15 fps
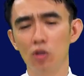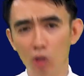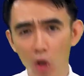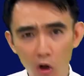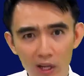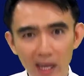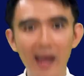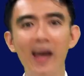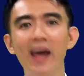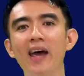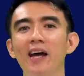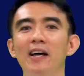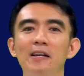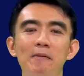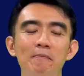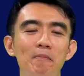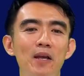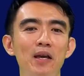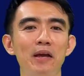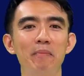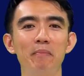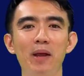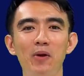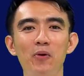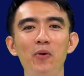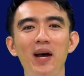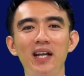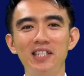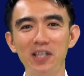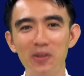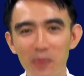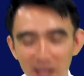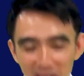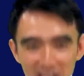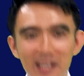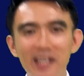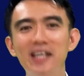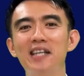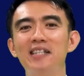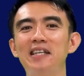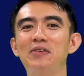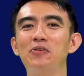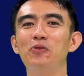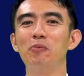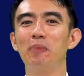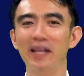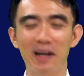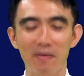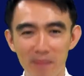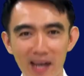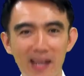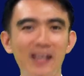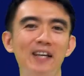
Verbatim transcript: ท้อแท้ไม่รู้ว่าชีวิตนี้เนี่ยจะอยู่ไปทำไม